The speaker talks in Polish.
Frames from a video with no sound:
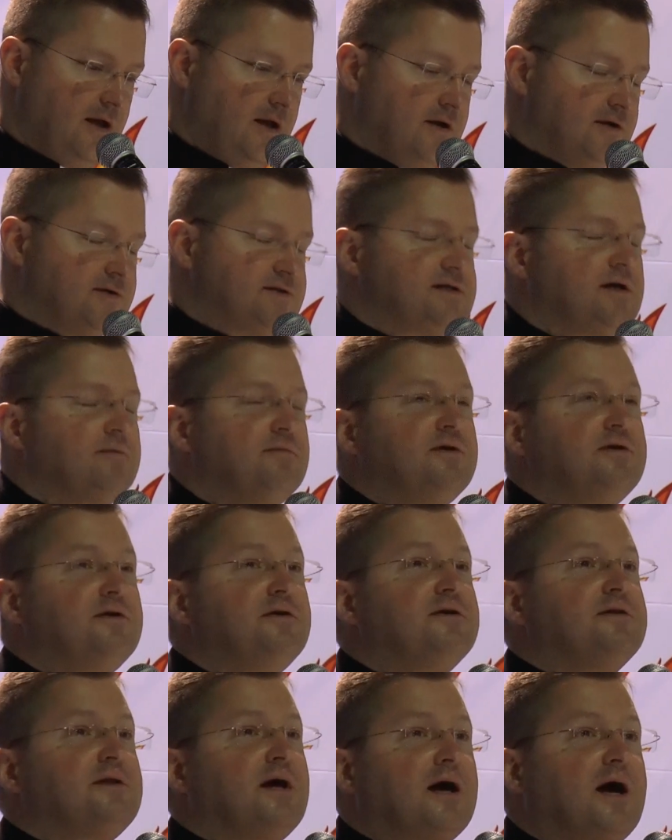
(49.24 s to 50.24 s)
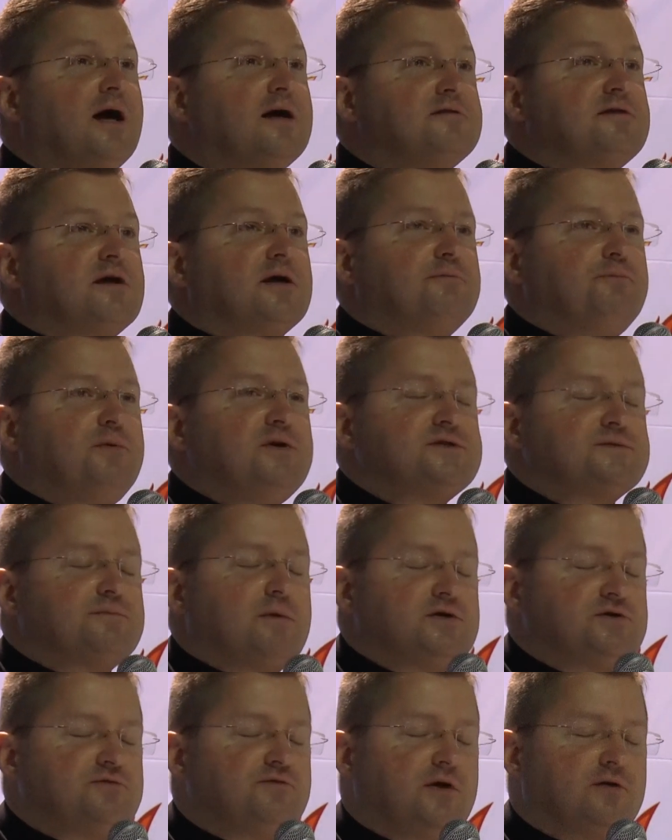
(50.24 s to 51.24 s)
Chcemy na kartach
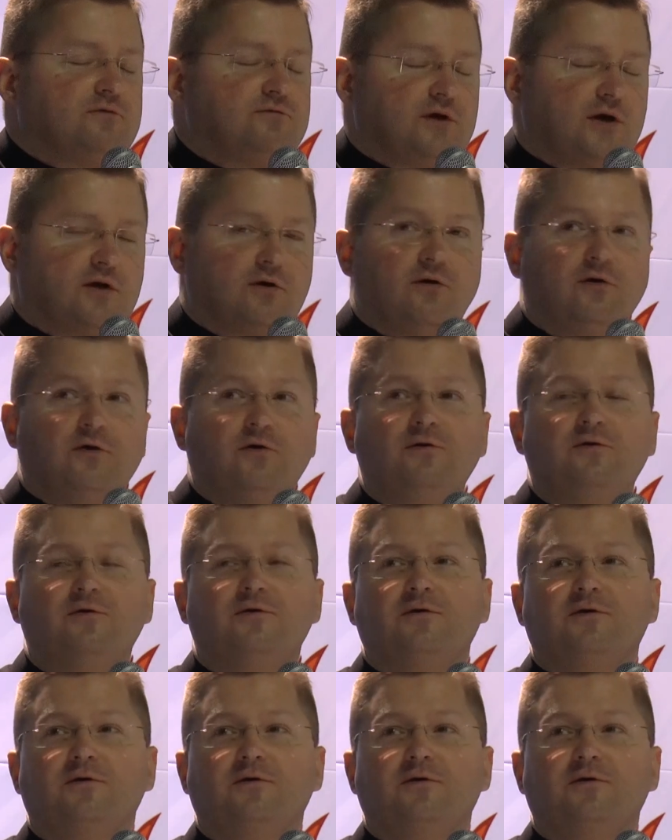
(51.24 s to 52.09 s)
Pisma Świętego